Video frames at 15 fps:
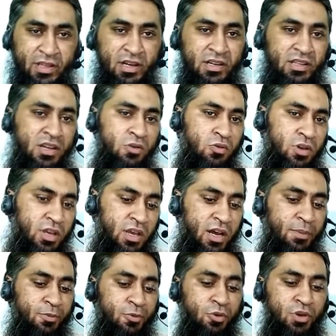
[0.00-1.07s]
करता हूँ कि
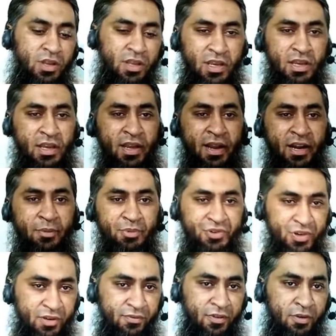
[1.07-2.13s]
आपको ये
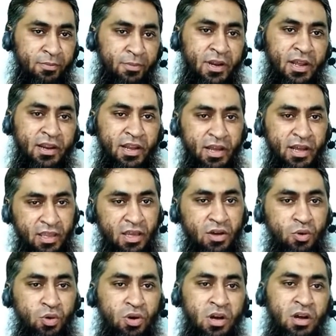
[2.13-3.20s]
एडमिशन फॉर्म बनाना आ गया
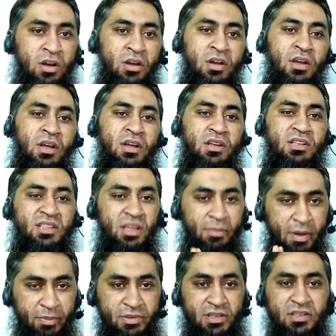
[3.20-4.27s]
होगा
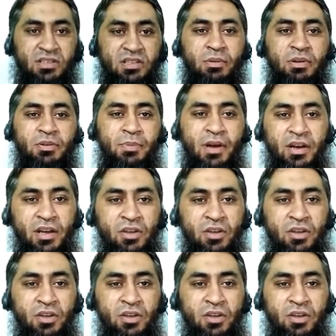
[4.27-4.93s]
तमाम चीज़ें समझ में आ गई